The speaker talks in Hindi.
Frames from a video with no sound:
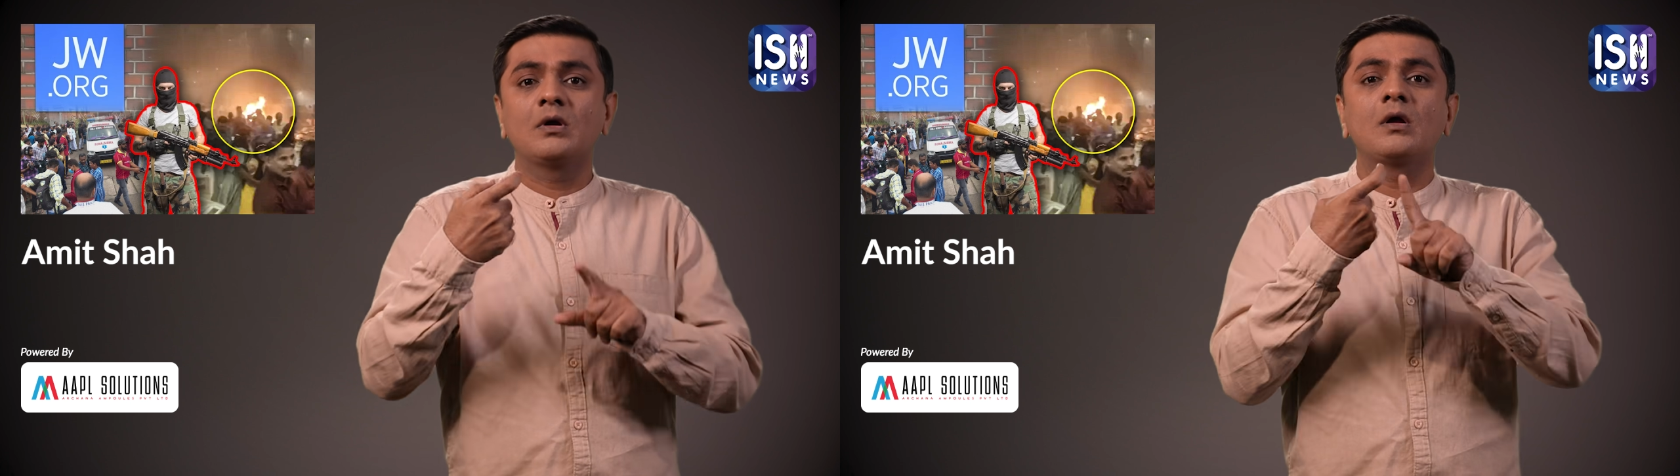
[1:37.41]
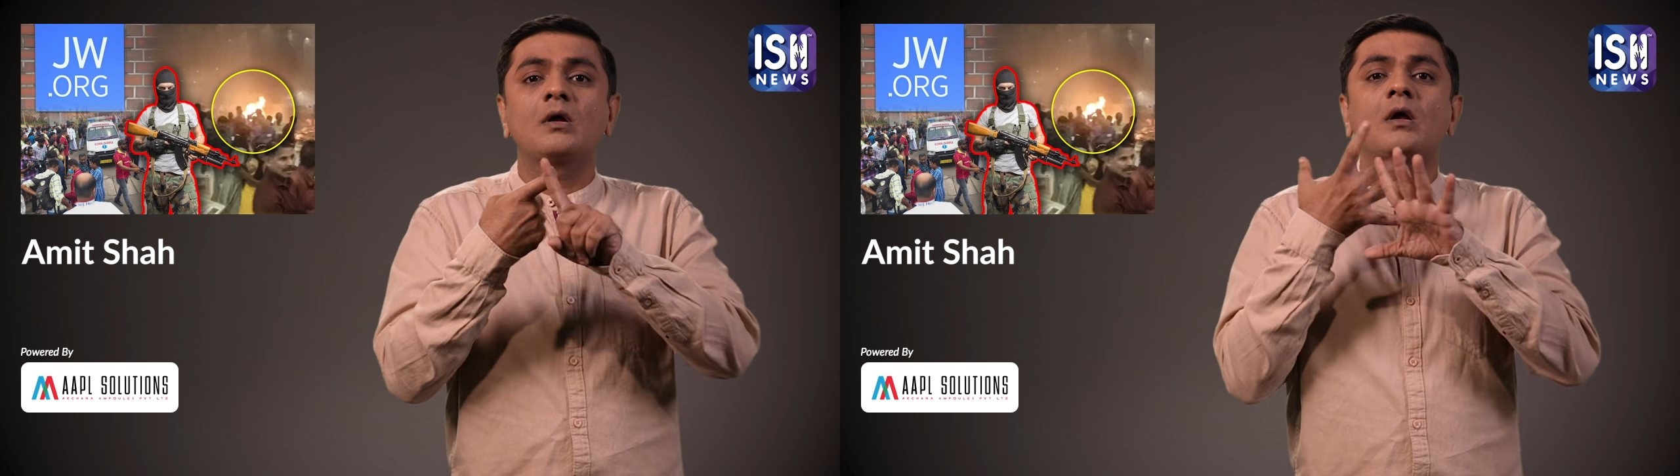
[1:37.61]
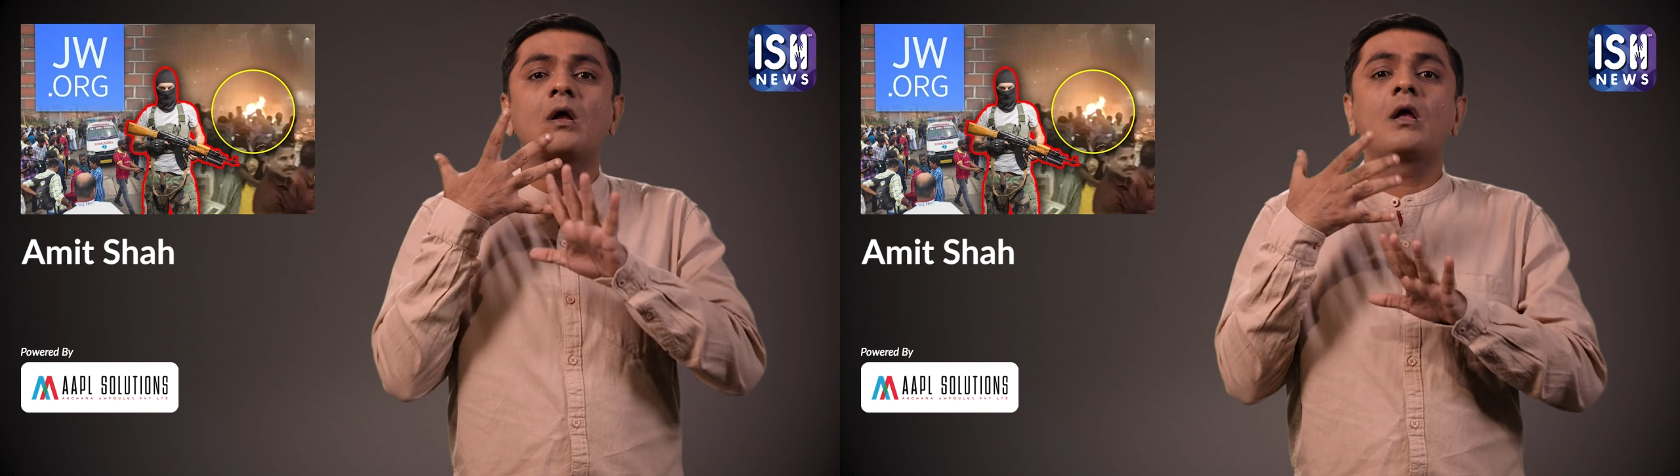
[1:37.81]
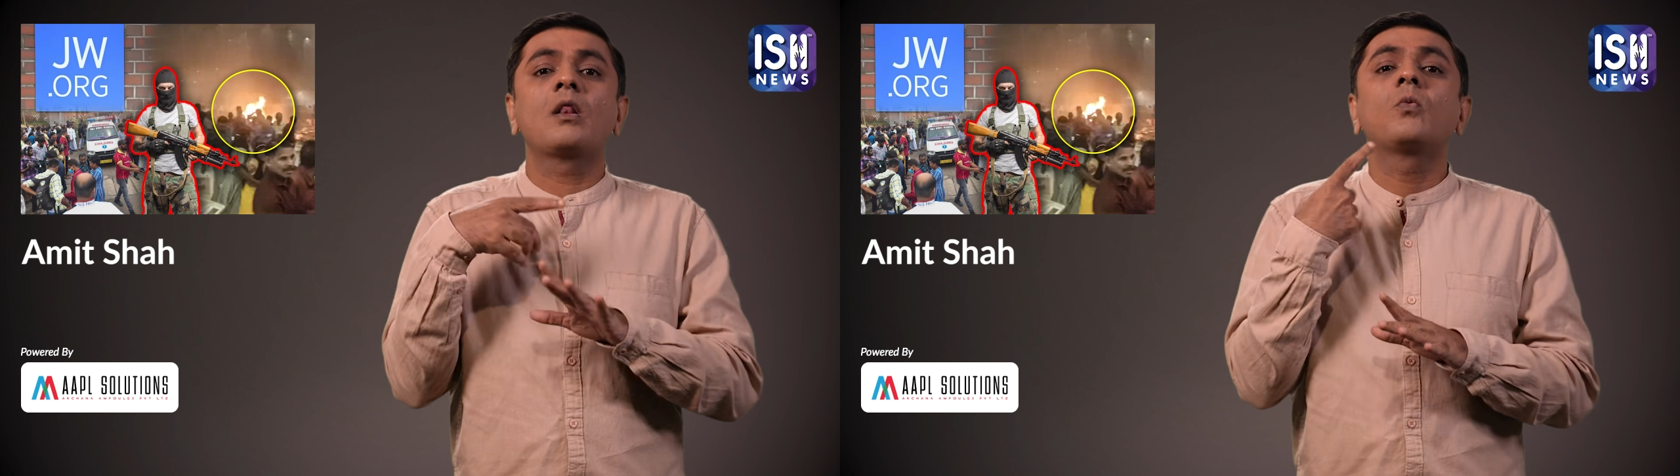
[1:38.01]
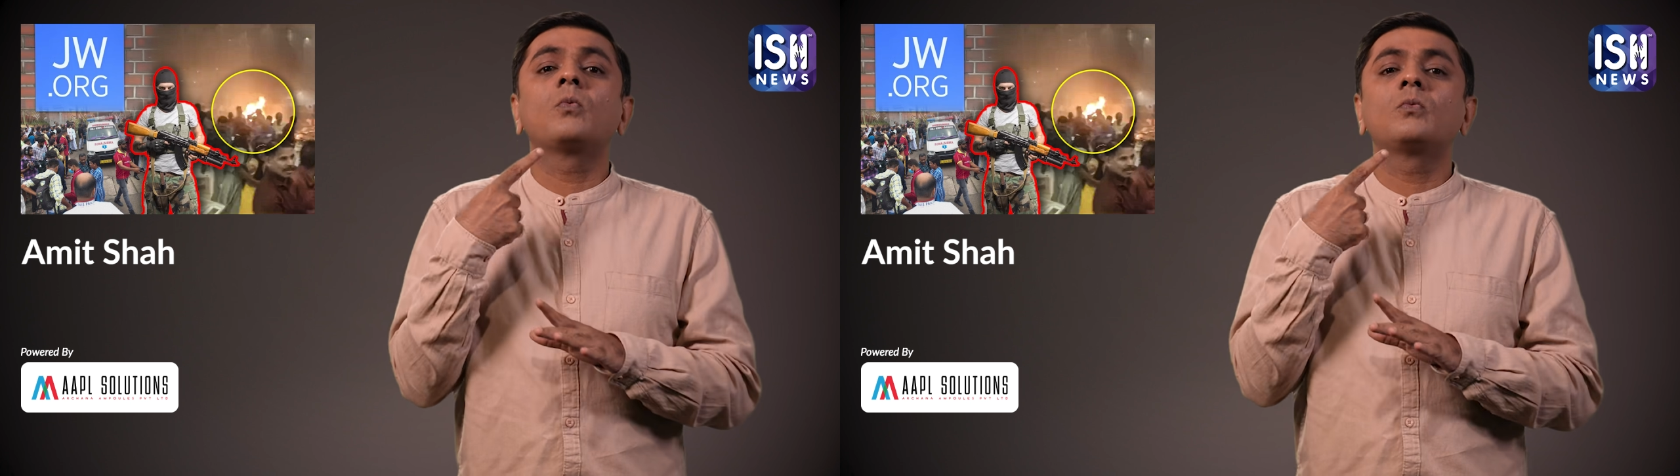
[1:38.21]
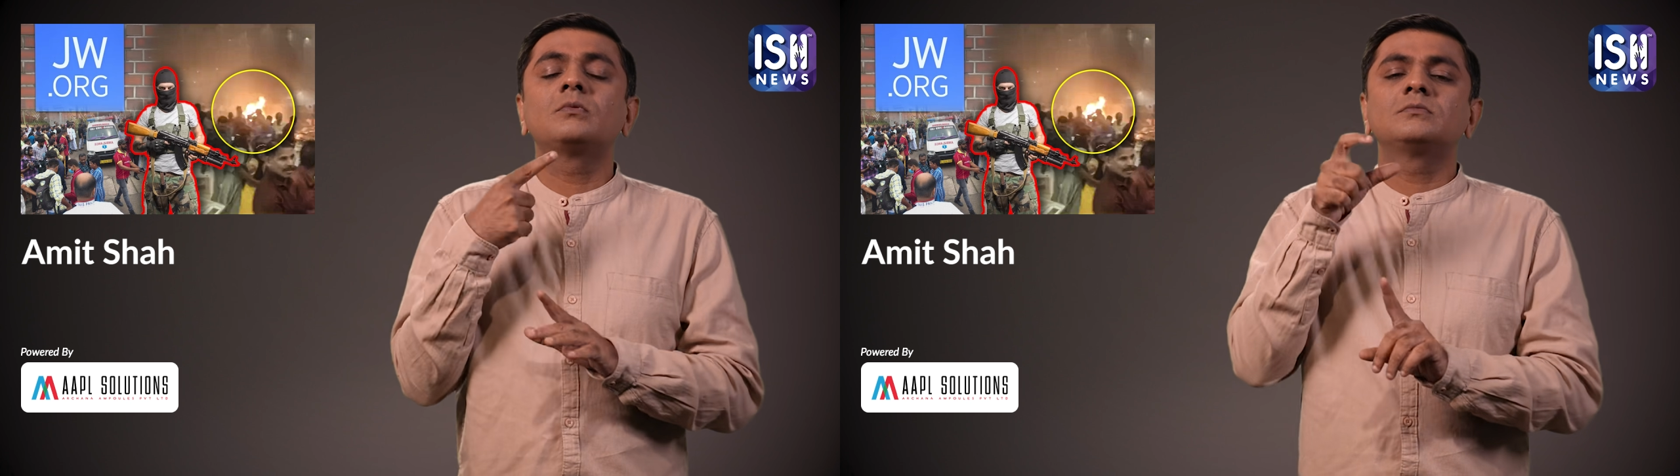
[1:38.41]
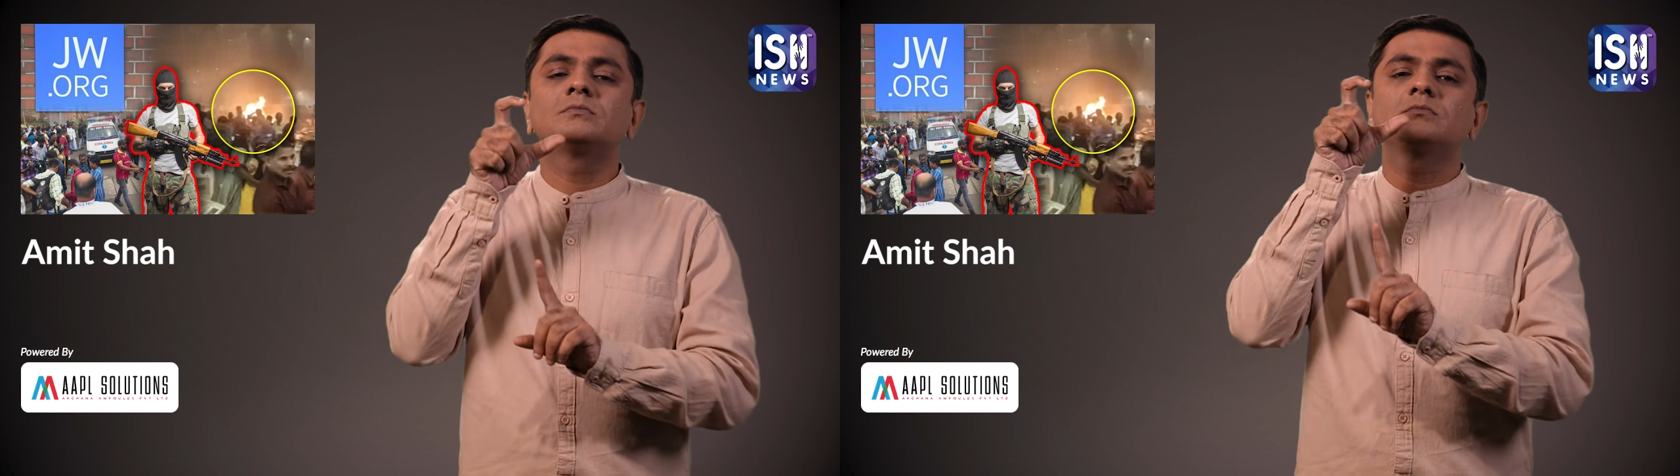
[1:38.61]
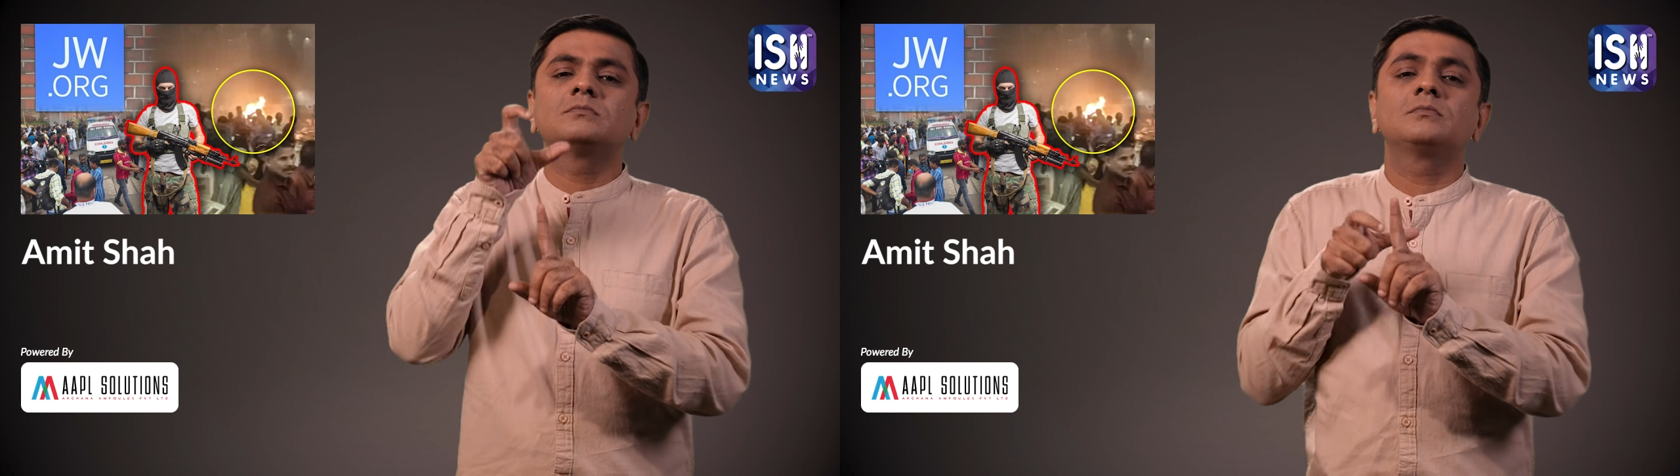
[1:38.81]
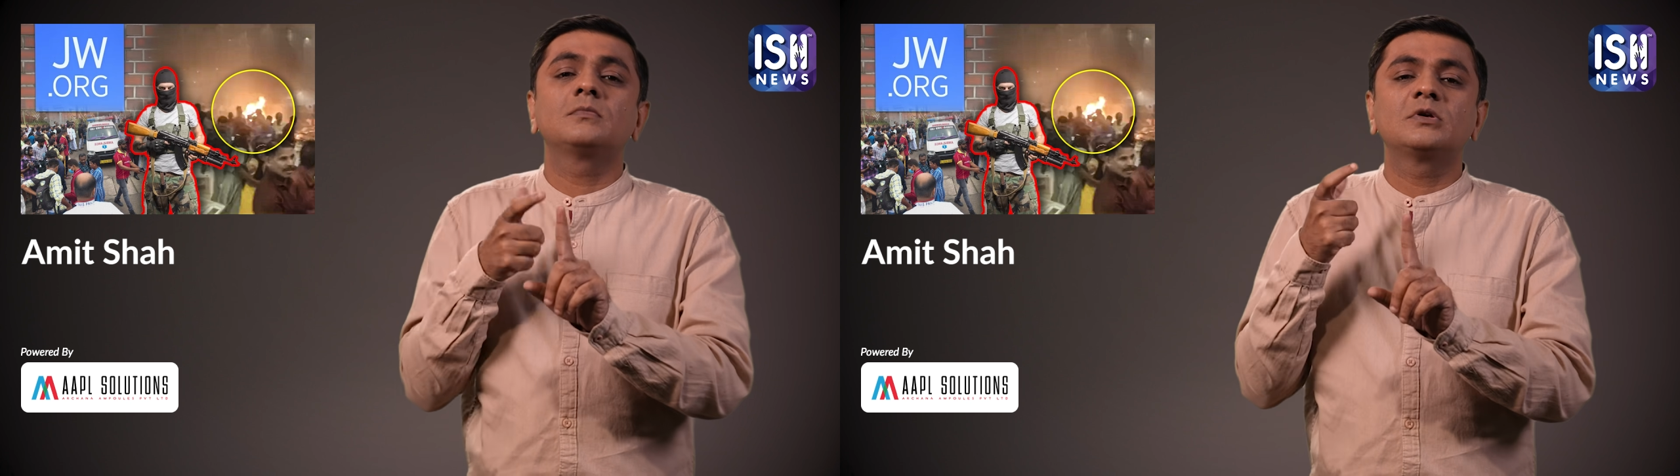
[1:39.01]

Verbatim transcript: केरल के मुख्यमंत्री